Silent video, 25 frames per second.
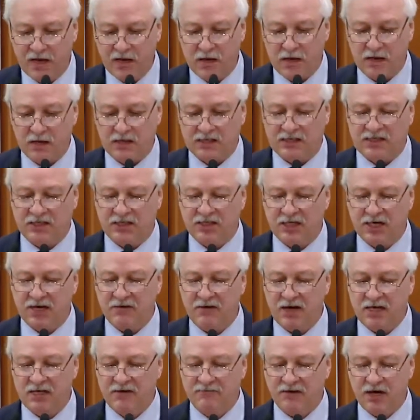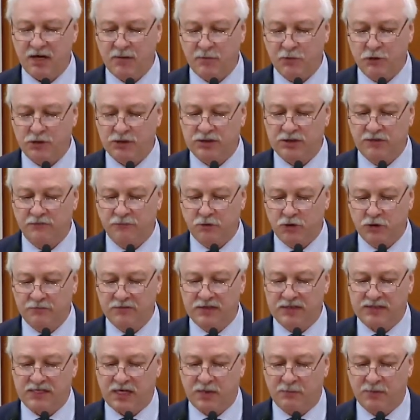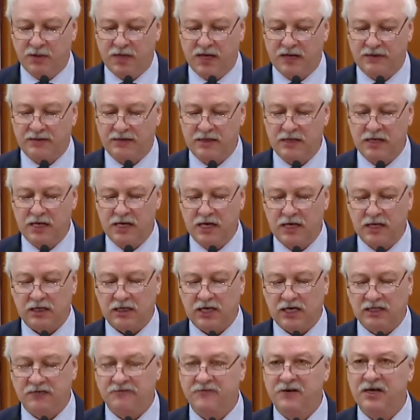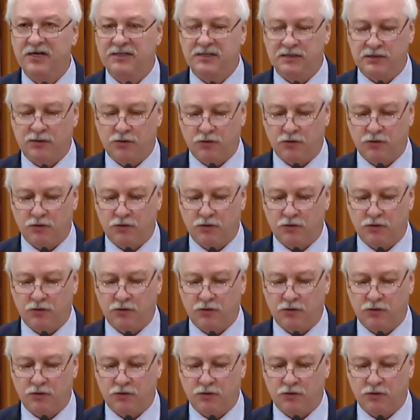Разочарование в работе, в уровне зарплаты, конфликты с